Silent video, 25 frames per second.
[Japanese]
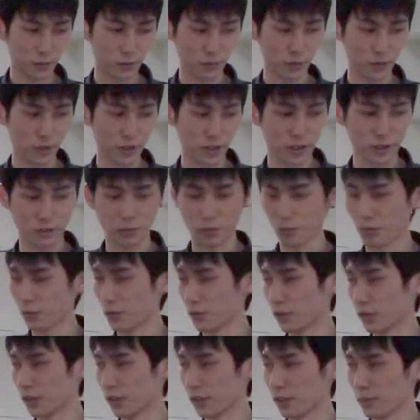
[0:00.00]
その精度
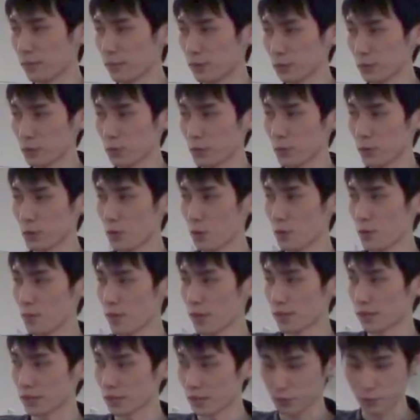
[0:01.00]
であったり、そういうものを
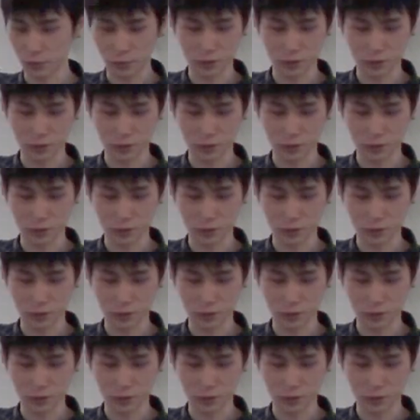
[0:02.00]
直